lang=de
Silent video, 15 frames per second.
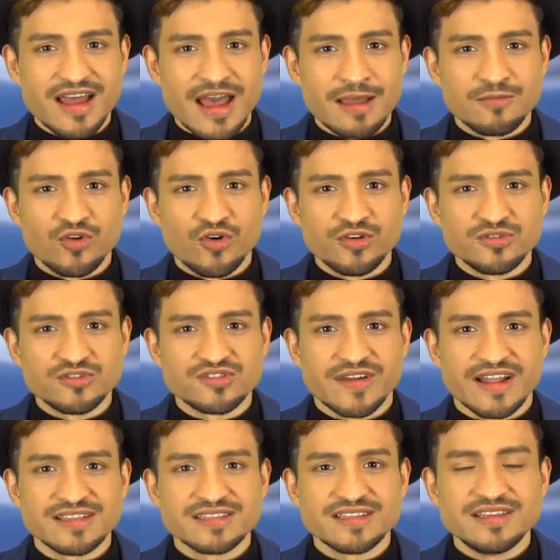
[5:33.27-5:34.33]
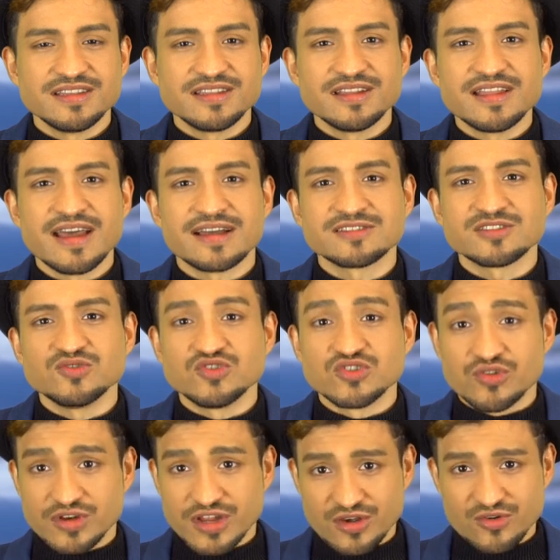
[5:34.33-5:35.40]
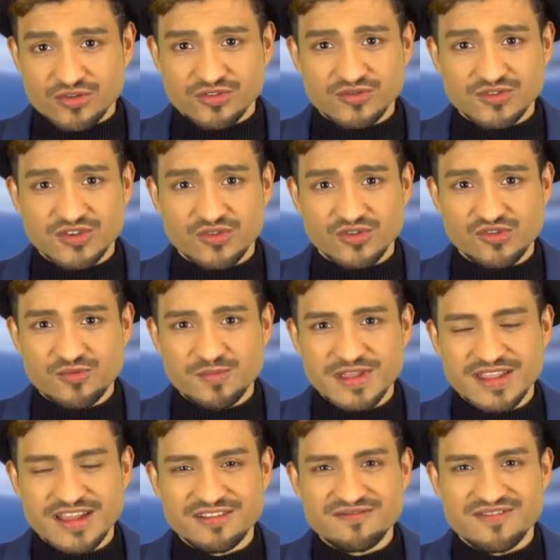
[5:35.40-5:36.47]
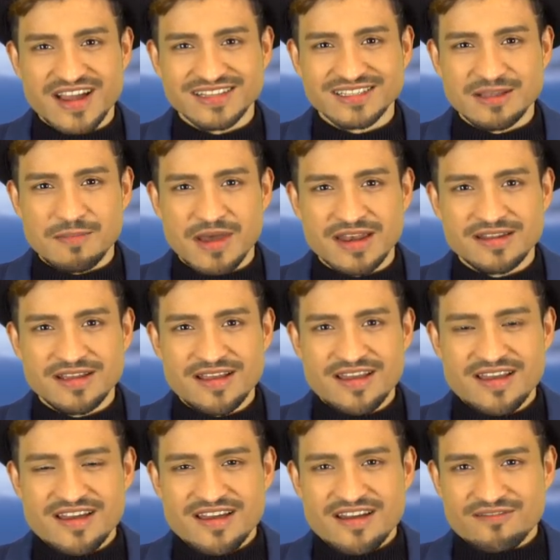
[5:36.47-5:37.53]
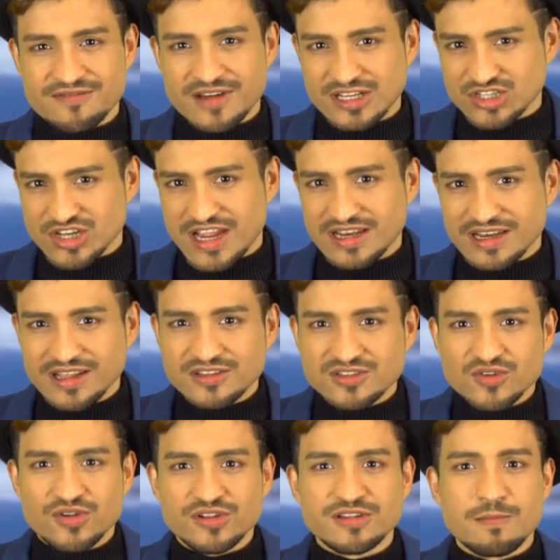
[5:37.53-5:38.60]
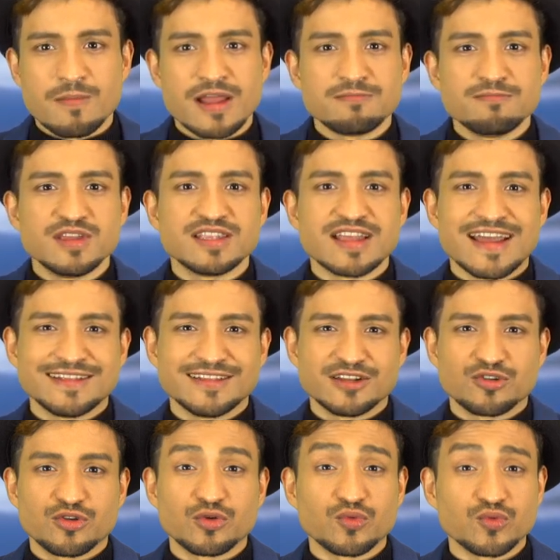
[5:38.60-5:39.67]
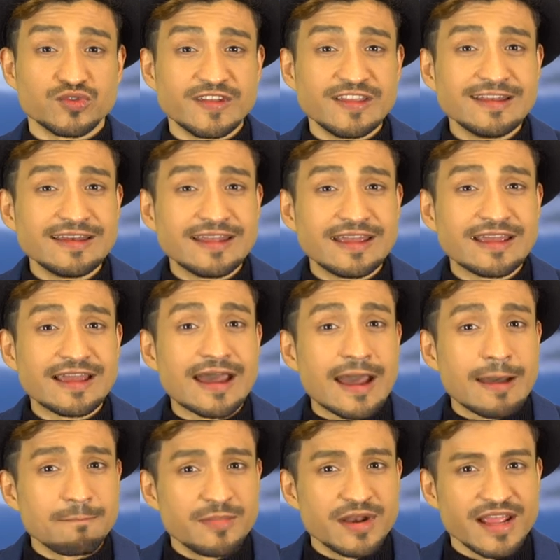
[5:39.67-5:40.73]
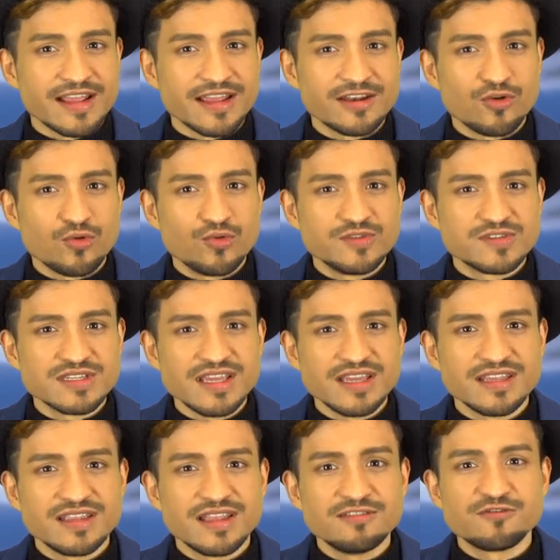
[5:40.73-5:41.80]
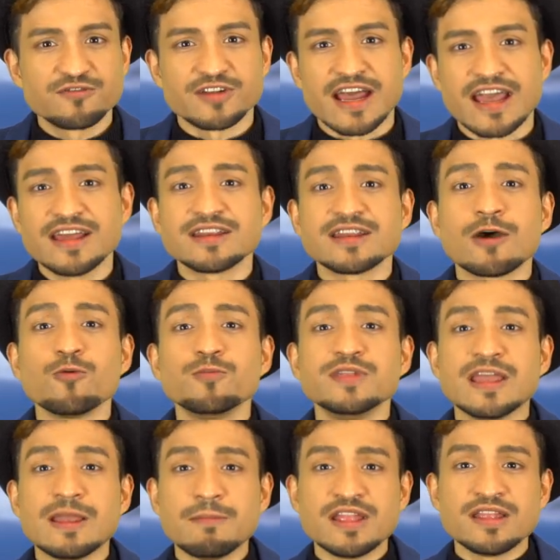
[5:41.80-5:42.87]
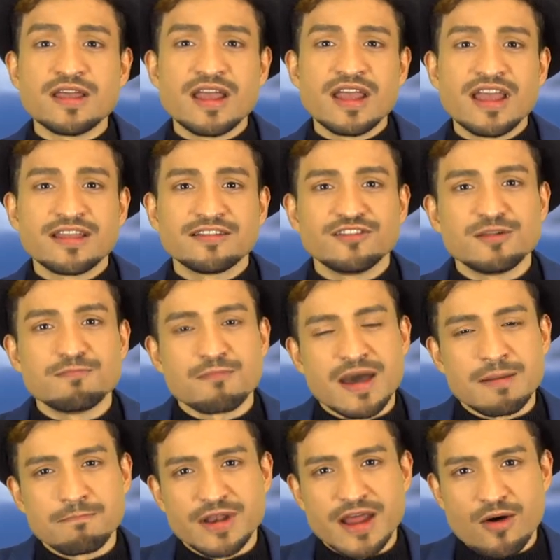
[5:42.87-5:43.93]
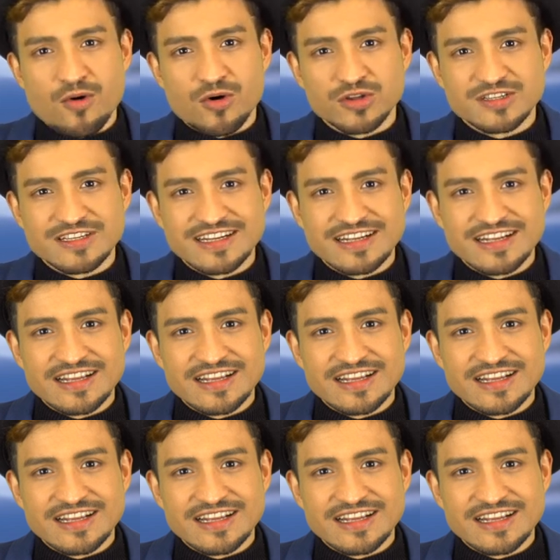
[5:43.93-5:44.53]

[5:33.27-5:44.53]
Am 29. hast du Sonne Konjunktion Jupiter in Wassermann, Wahrscheinlich sollte man mit einer Routine abbrechen und sich den Freiraum nehmen, den man braucht.